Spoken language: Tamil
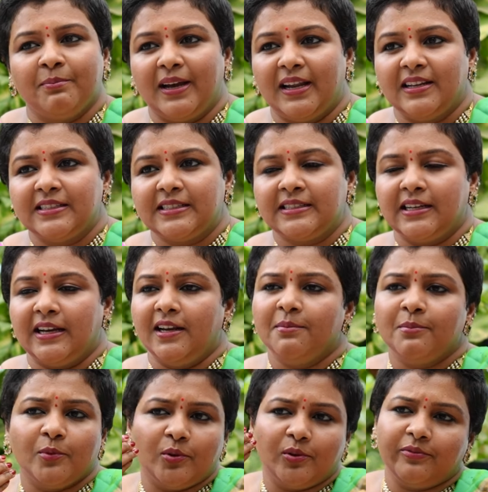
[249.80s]
இம்பேலன்ஸ்னால
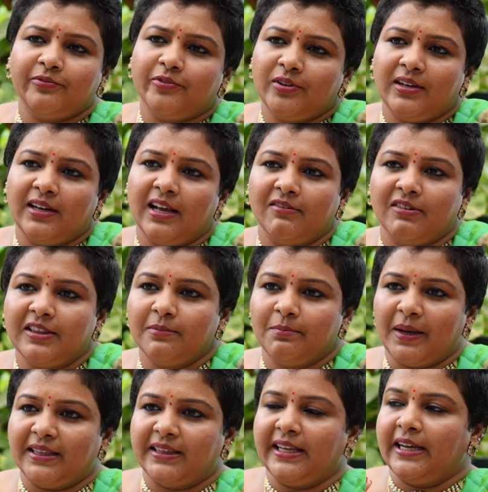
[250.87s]
முகம் ஃபுல்லாக வந்து
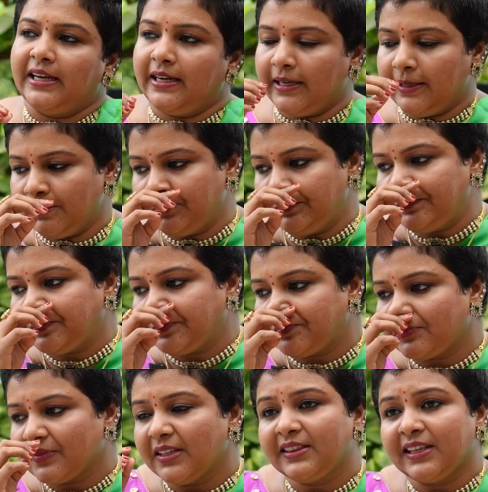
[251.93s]
பார்த்தீங்கன்னா
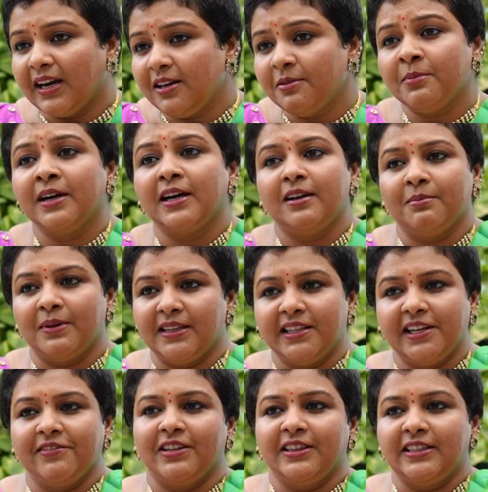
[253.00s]
தழும்புகள்
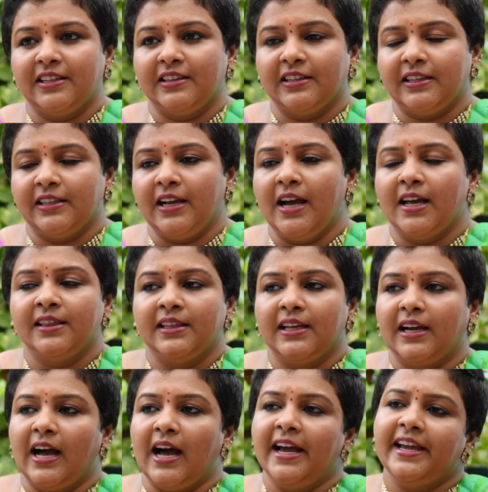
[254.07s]
மாதிரி வந்திருந்தது அந்த
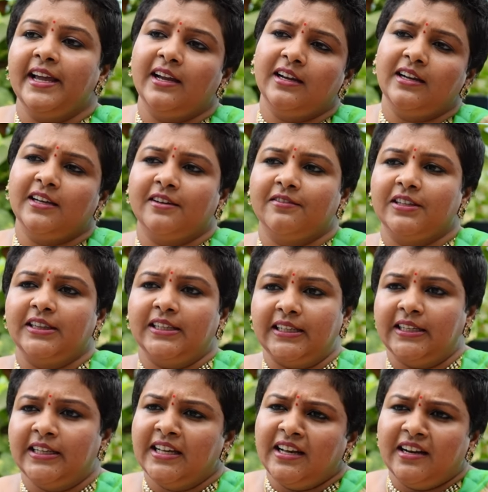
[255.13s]
காயங்களுக்கு வந்து
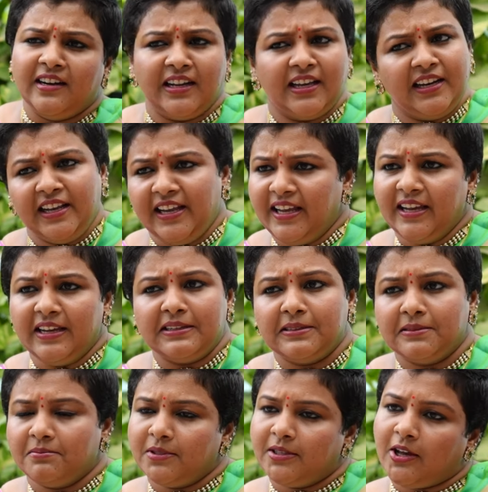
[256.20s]
நிறைய
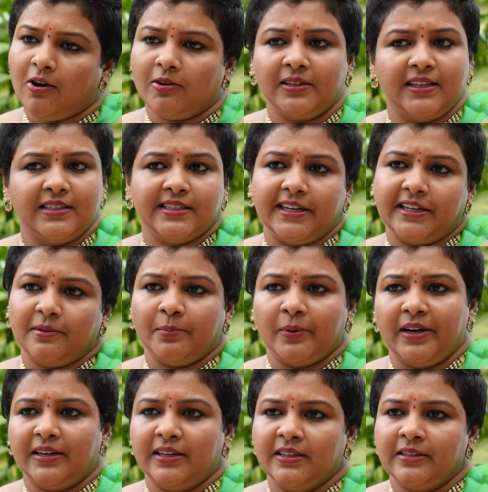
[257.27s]
டாக்டர்ஸ் கிட்ட
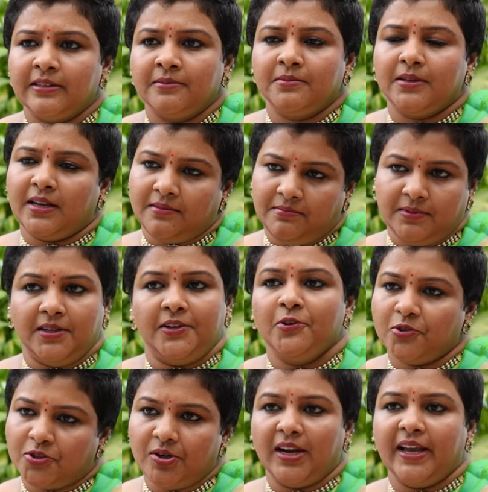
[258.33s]
போயிட்டு
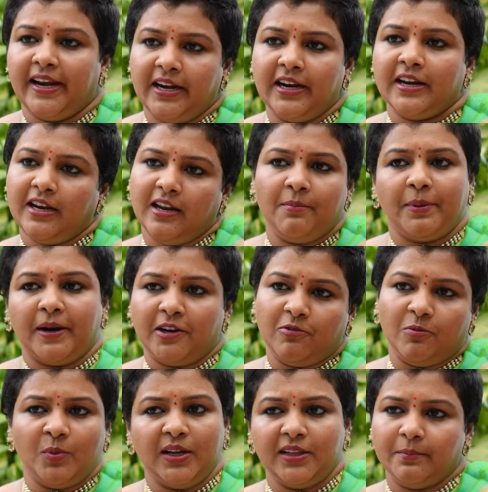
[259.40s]
யூஸ்வலாக என்னென்னலாம்
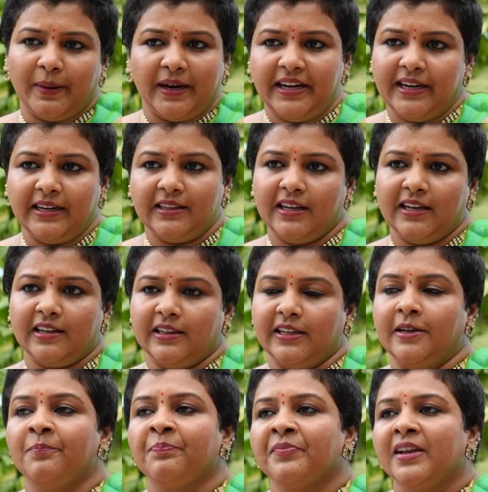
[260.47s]
பண்ணுவோமோ அதை பண்ணிட்டு தான்
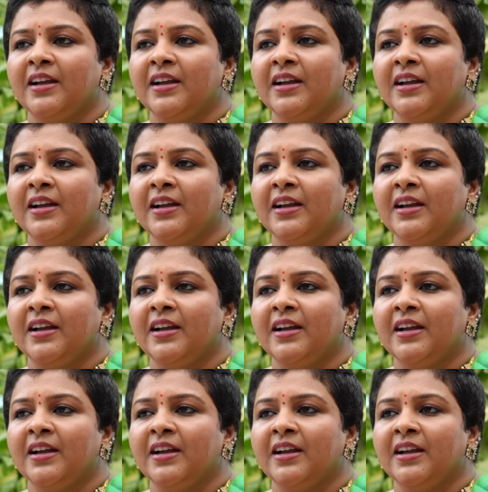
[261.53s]
இருந்தேன்